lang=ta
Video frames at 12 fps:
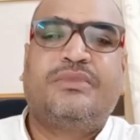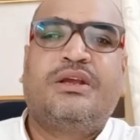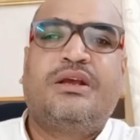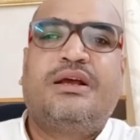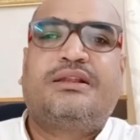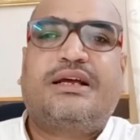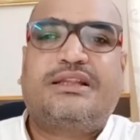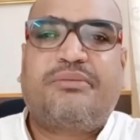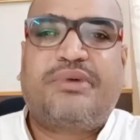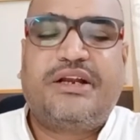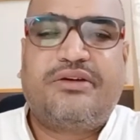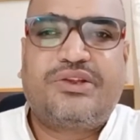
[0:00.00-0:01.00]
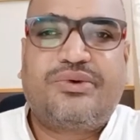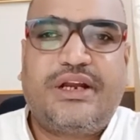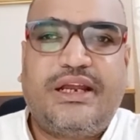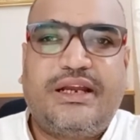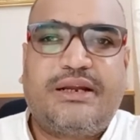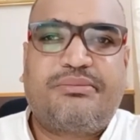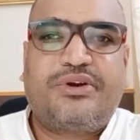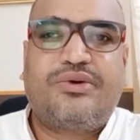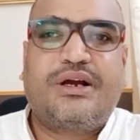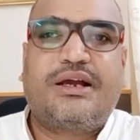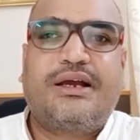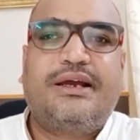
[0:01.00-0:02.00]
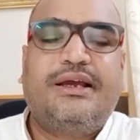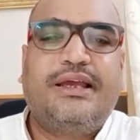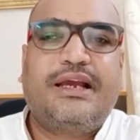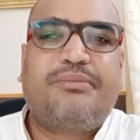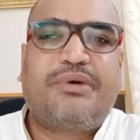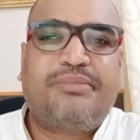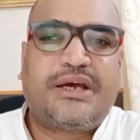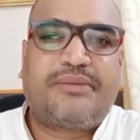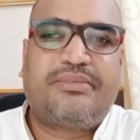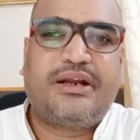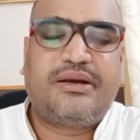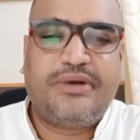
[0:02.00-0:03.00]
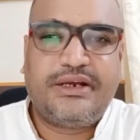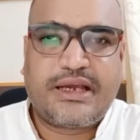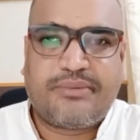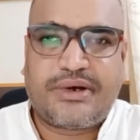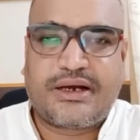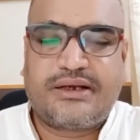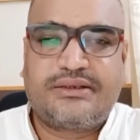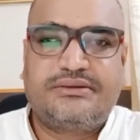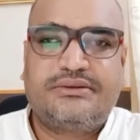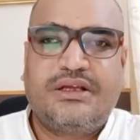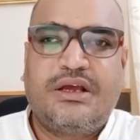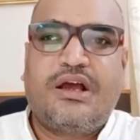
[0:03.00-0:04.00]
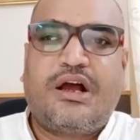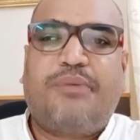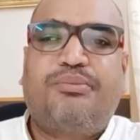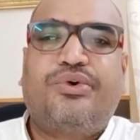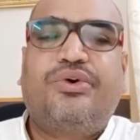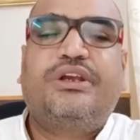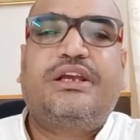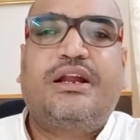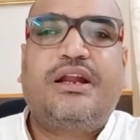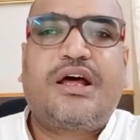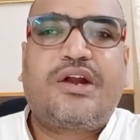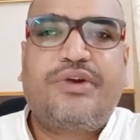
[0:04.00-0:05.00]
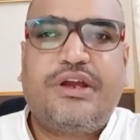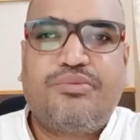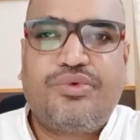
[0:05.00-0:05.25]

தாத்தா பாட்டி வந்தோடனே என்ன பண்ணுவாங்க எங்கப்பா பேரப்பிள்ளை அப்படின்னு கேட்பாங்க அப்போது எல்லாருடைய முழு